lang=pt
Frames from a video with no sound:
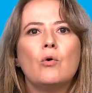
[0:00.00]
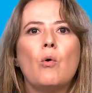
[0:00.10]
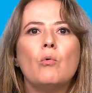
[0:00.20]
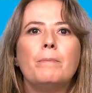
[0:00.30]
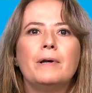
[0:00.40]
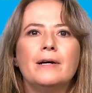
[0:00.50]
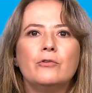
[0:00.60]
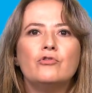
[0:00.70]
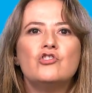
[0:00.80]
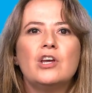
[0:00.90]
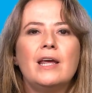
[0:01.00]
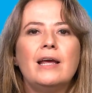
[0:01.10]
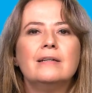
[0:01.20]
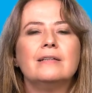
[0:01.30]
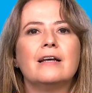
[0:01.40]
com o Plano de
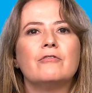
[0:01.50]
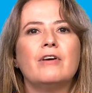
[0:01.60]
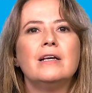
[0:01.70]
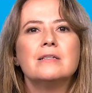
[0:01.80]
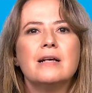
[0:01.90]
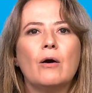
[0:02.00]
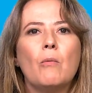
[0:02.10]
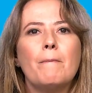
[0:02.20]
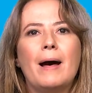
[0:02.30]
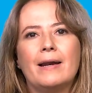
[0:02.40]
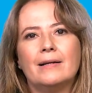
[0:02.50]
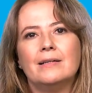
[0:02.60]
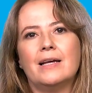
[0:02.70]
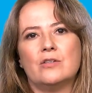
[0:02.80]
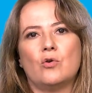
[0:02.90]
Intervenção para a
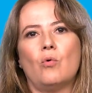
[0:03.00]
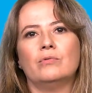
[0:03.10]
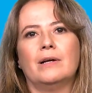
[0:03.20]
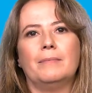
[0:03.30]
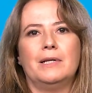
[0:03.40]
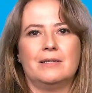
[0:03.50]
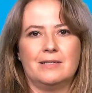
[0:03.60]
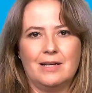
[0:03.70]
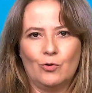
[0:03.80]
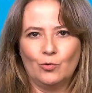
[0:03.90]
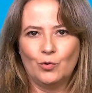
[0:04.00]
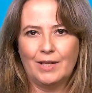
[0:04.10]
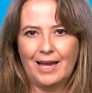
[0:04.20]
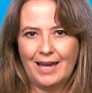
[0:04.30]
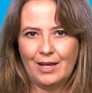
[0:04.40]
Descontaminação do
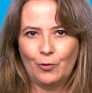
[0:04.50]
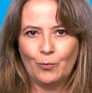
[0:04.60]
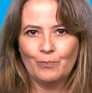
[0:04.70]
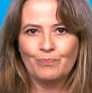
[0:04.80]
Terreno.